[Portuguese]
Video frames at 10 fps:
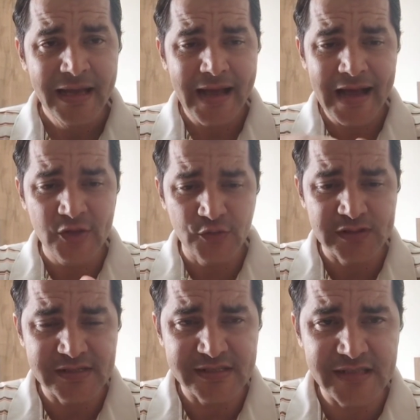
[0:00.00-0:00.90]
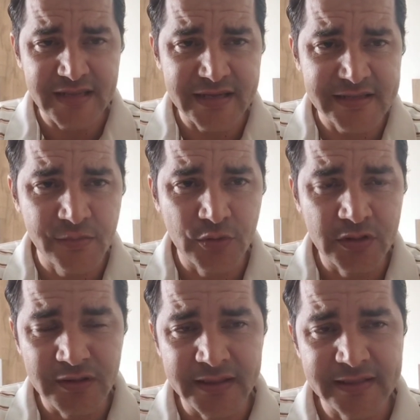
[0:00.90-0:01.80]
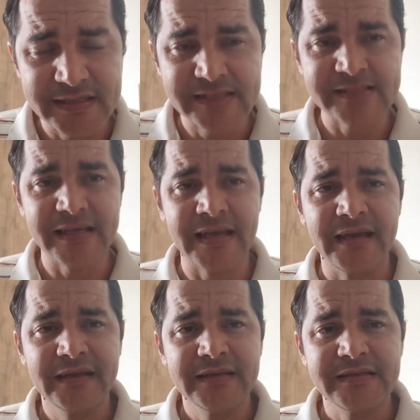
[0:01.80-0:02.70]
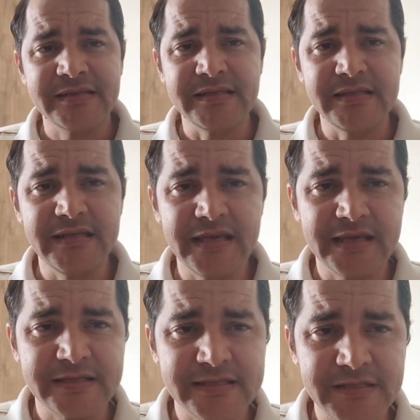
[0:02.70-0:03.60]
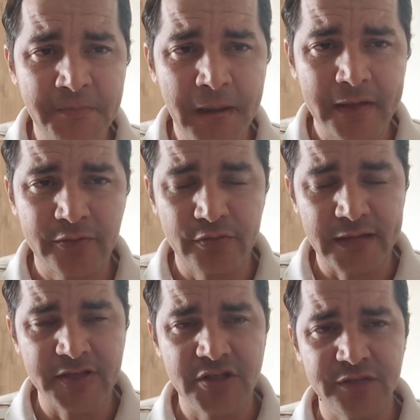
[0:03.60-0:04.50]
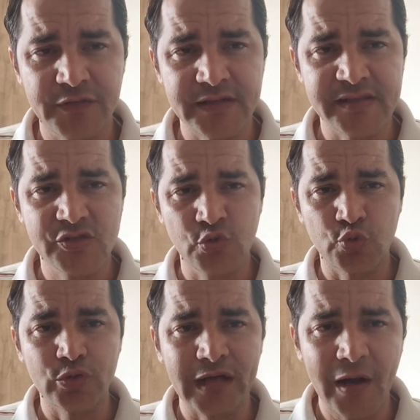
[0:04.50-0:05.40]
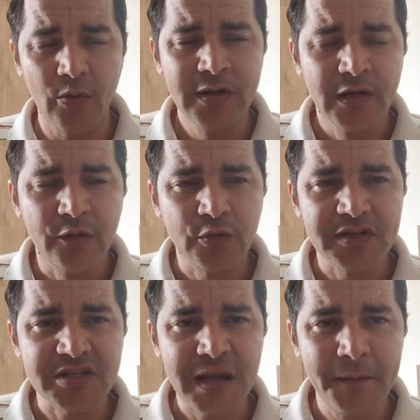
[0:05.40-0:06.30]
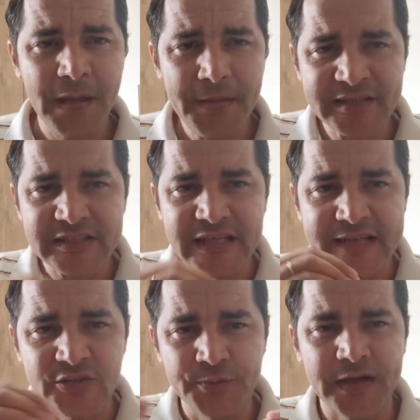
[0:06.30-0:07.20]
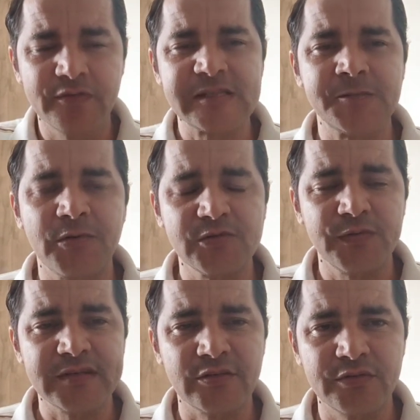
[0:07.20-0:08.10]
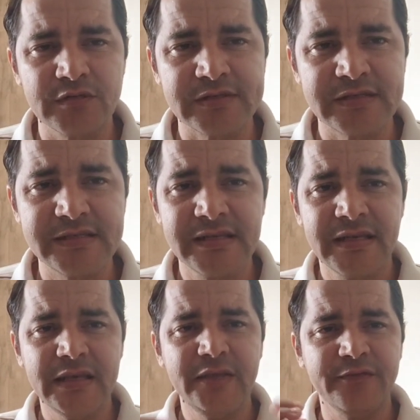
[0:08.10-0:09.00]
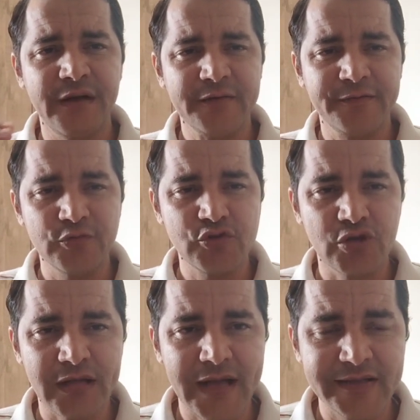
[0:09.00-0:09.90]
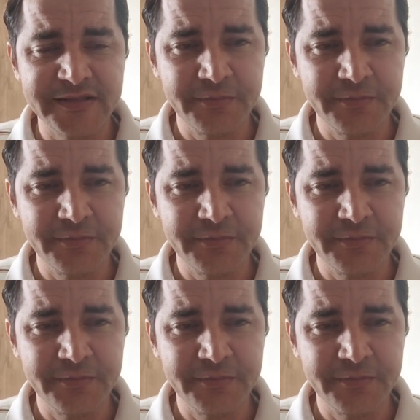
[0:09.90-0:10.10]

caso vocês tenham esse modelo aqui, se quiser seguir esse método que a gente fez, esse tutorial, eu vou deixar bem martigadinho para que vocês possam fazer no de vocês e vai funcionar de